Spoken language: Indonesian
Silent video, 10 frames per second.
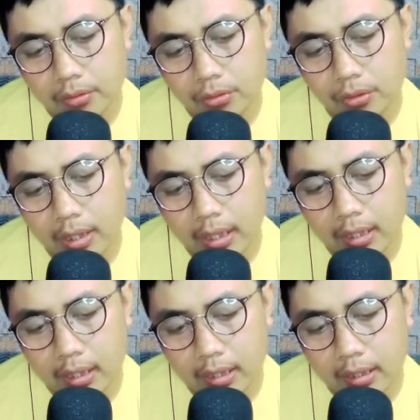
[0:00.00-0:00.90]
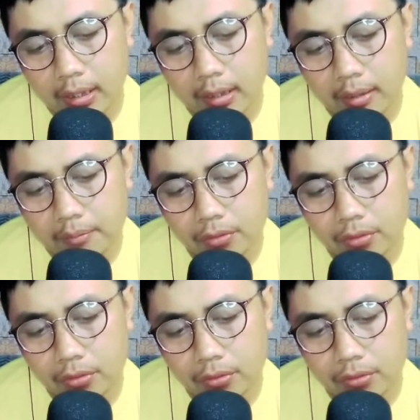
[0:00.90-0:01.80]
juara kap
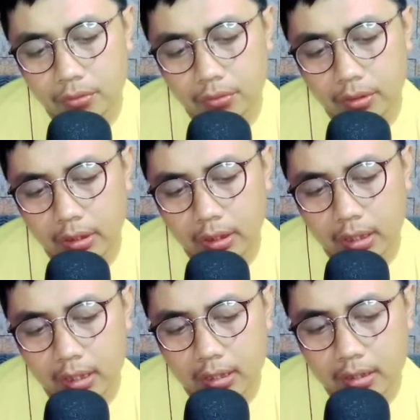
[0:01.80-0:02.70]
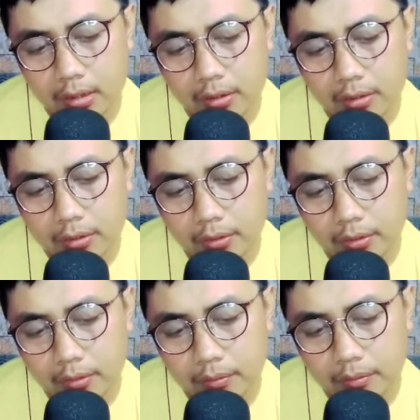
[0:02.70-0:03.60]
ular
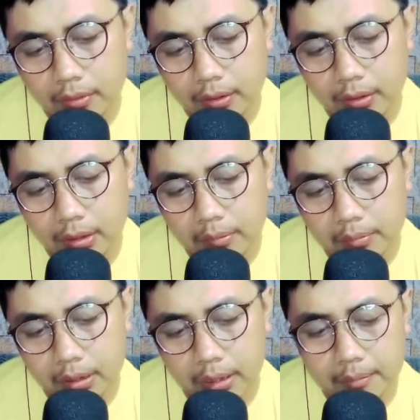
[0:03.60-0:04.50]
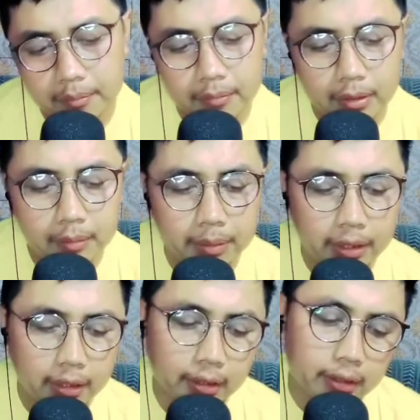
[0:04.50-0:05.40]
kap kap apa
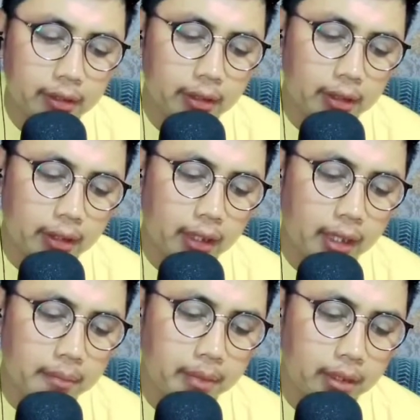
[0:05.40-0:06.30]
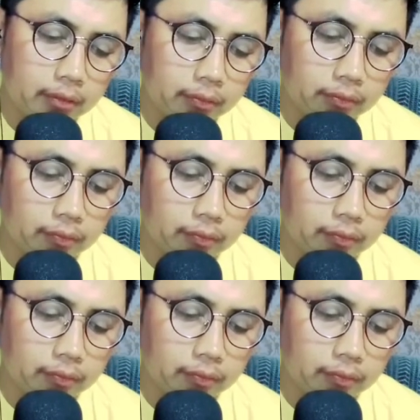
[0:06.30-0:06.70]
nih gambar